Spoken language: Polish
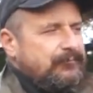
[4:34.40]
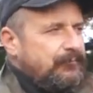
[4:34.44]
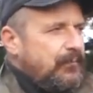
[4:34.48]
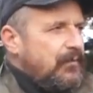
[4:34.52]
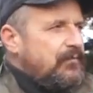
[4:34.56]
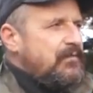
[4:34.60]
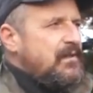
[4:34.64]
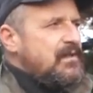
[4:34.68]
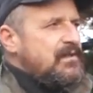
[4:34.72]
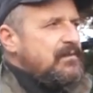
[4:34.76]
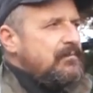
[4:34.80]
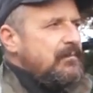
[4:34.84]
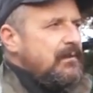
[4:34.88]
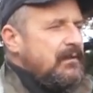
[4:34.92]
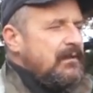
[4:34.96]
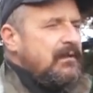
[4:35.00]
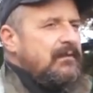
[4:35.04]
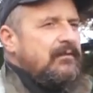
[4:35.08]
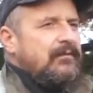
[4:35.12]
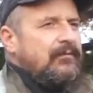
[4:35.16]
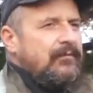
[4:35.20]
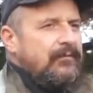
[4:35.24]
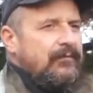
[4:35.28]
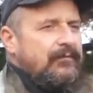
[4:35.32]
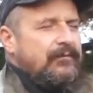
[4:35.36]
powiedzmy
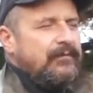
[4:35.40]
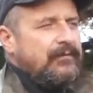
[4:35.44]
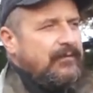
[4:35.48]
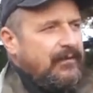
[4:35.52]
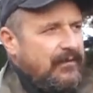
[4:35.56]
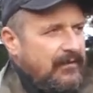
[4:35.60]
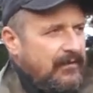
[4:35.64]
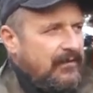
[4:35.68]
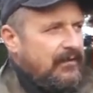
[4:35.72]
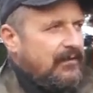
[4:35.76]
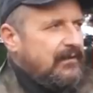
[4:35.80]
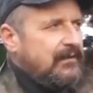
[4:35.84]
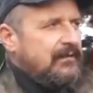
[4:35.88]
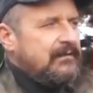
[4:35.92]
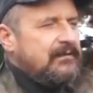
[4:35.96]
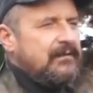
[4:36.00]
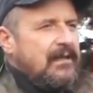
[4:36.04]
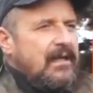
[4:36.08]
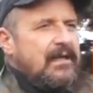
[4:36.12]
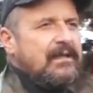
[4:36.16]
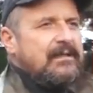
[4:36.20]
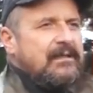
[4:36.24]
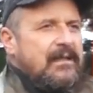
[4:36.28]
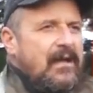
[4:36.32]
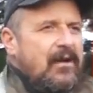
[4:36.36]
E,
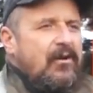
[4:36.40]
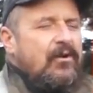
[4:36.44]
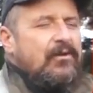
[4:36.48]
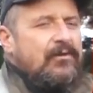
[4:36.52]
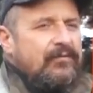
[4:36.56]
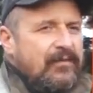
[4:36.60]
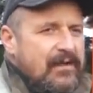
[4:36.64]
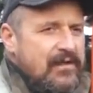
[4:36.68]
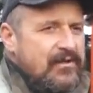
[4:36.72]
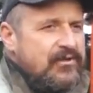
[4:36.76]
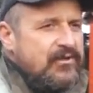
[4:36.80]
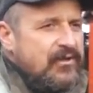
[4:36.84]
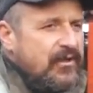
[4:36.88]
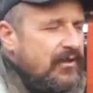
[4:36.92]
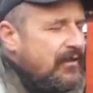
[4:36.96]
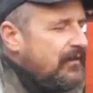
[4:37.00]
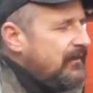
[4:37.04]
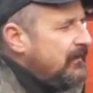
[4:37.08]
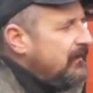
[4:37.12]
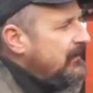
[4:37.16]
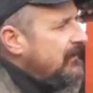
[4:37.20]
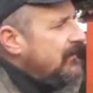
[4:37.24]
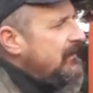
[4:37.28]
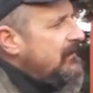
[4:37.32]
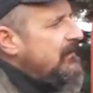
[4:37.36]
tak na odwal się.
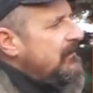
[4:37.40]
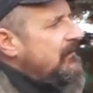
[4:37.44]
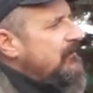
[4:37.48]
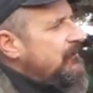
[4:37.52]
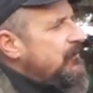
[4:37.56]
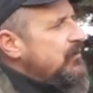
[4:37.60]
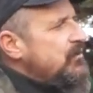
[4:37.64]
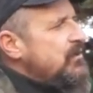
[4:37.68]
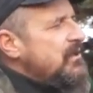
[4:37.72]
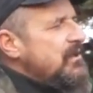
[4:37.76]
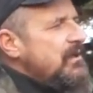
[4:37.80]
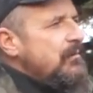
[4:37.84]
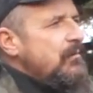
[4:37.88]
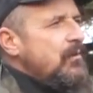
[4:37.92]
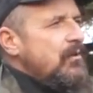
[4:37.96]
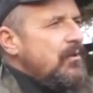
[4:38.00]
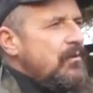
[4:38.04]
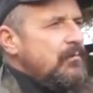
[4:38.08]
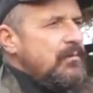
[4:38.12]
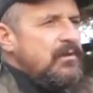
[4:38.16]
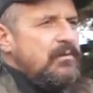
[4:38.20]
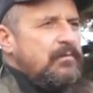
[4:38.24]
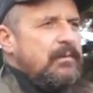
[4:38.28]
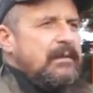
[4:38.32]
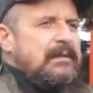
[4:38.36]
Później nie
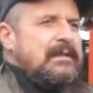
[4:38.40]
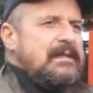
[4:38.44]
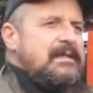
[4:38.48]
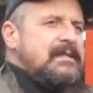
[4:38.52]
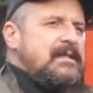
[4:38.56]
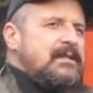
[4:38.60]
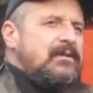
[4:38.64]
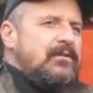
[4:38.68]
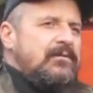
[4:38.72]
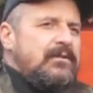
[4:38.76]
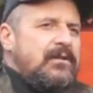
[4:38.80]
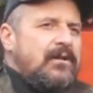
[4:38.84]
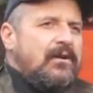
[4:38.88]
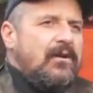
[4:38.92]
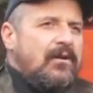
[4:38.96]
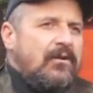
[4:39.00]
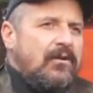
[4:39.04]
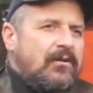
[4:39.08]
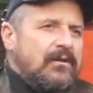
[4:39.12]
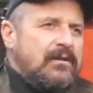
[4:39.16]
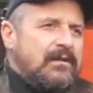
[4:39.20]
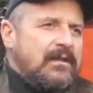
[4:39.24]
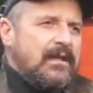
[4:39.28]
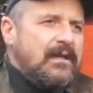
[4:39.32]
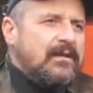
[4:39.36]
mogą mieć pretensji do
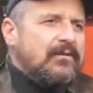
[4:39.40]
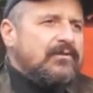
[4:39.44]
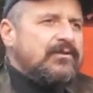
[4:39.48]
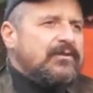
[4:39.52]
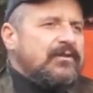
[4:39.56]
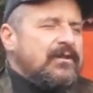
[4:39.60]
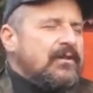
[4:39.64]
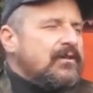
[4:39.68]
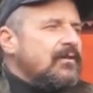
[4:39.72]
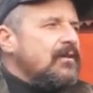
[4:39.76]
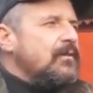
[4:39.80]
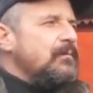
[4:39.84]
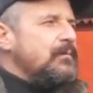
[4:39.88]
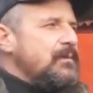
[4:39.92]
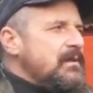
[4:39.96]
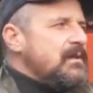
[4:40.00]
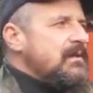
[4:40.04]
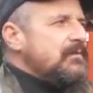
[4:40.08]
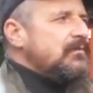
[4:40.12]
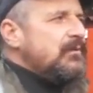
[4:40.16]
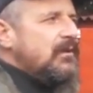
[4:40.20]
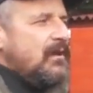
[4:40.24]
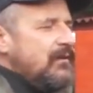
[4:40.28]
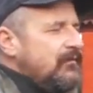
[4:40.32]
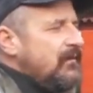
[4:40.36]
nikogo innego, że ten gąb nie
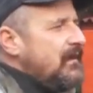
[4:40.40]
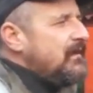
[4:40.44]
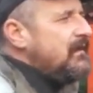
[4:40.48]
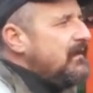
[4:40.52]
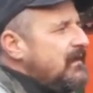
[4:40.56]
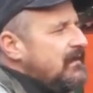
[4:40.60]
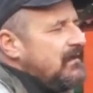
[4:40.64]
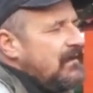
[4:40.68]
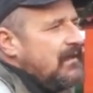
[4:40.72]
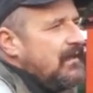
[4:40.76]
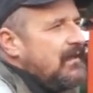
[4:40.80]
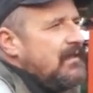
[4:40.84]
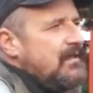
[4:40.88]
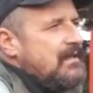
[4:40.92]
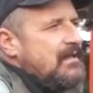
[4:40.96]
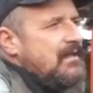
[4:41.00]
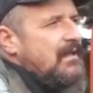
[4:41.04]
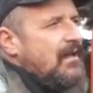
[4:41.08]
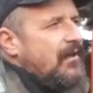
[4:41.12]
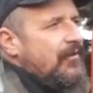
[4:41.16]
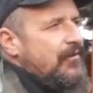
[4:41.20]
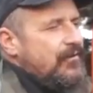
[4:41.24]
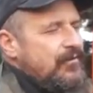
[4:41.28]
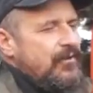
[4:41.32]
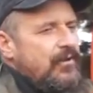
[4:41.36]
jest sprzedawany. Jednak
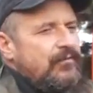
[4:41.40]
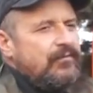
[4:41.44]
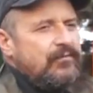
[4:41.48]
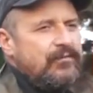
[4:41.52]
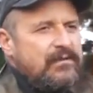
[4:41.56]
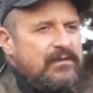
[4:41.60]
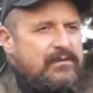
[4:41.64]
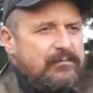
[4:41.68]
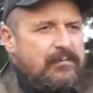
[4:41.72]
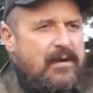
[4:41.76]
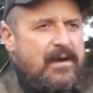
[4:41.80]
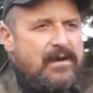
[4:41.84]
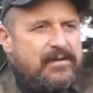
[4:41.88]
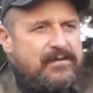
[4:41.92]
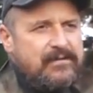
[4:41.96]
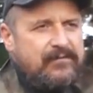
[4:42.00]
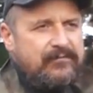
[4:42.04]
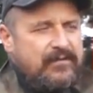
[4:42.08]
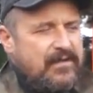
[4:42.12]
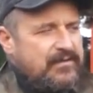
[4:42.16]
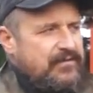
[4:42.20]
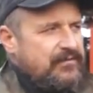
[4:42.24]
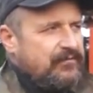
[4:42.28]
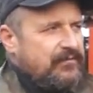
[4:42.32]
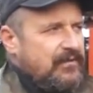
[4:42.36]
rodowód jest bardzo
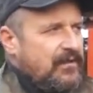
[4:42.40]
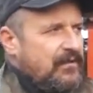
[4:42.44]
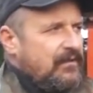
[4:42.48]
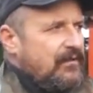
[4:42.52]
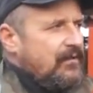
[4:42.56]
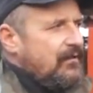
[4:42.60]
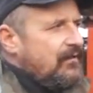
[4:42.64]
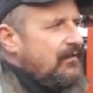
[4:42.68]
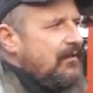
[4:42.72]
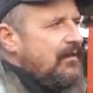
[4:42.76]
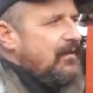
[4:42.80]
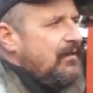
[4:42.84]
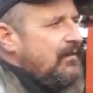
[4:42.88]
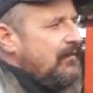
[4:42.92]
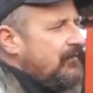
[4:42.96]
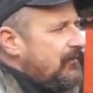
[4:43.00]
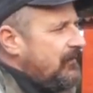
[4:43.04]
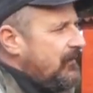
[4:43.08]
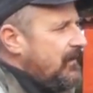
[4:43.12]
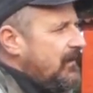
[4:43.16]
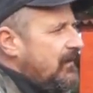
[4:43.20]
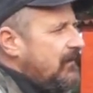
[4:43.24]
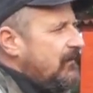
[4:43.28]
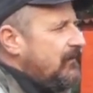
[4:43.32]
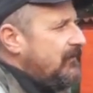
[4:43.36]
ważny w tej e,
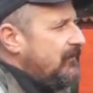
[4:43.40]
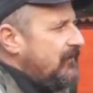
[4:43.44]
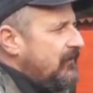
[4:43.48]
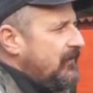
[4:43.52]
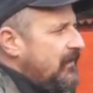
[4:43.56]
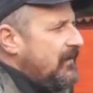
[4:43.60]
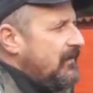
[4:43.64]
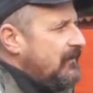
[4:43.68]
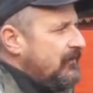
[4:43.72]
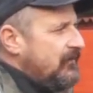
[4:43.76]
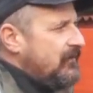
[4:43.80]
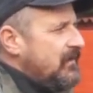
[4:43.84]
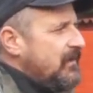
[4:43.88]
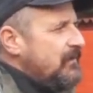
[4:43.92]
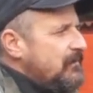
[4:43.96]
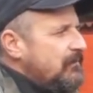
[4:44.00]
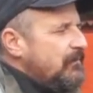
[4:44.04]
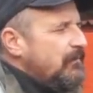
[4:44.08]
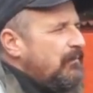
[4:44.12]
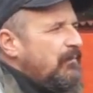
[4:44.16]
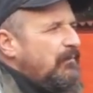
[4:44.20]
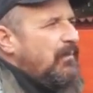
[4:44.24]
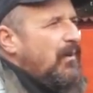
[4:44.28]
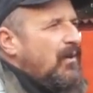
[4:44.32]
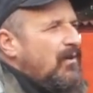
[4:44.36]
Pochodzenie w, po prostu, w
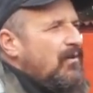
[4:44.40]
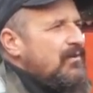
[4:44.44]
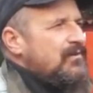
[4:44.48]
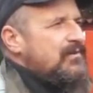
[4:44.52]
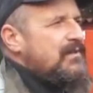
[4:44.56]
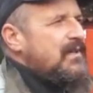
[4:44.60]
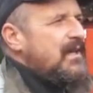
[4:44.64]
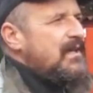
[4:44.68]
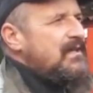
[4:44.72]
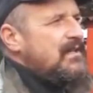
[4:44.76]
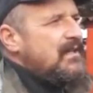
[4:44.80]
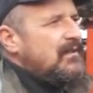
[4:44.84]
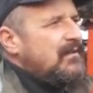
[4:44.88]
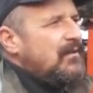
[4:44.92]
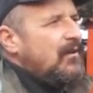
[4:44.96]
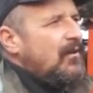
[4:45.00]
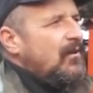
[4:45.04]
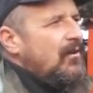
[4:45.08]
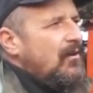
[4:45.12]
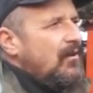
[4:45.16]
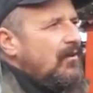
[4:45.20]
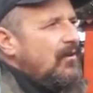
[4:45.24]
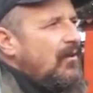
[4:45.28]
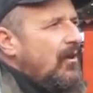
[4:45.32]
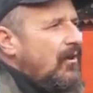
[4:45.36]
dobrze tym, Pochodzenie to
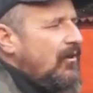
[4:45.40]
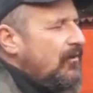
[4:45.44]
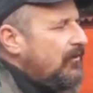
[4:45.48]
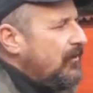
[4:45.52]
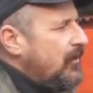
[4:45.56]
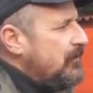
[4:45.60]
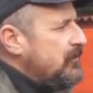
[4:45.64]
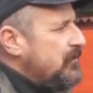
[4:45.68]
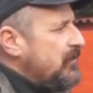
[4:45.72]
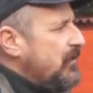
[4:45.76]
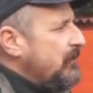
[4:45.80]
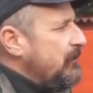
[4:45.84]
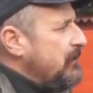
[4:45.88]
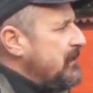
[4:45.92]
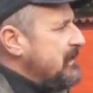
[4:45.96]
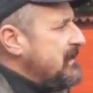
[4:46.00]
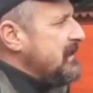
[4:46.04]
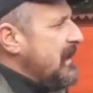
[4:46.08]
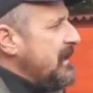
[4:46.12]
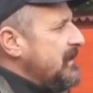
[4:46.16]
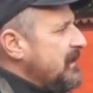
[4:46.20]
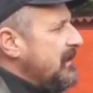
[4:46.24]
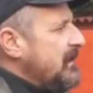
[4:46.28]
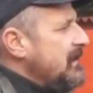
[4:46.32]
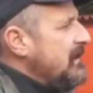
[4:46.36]
o, o, dobrze
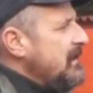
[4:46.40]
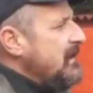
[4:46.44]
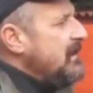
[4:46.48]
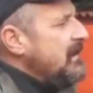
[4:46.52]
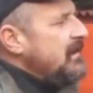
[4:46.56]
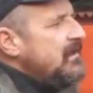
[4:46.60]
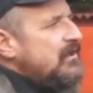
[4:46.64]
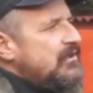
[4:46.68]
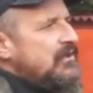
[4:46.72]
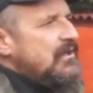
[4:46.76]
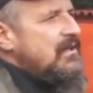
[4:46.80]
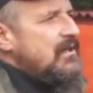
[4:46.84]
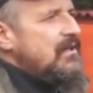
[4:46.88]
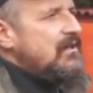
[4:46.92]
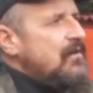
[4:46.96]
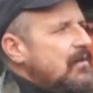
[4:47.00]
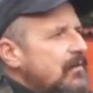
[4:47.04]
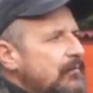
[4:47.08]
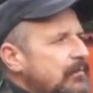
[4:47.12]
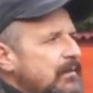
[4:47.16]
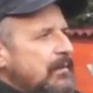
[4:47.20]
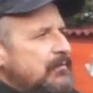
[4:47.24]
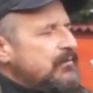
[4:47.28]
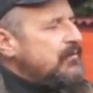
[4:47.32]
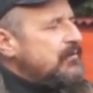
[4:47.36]
opisane. Jeżeli gąb na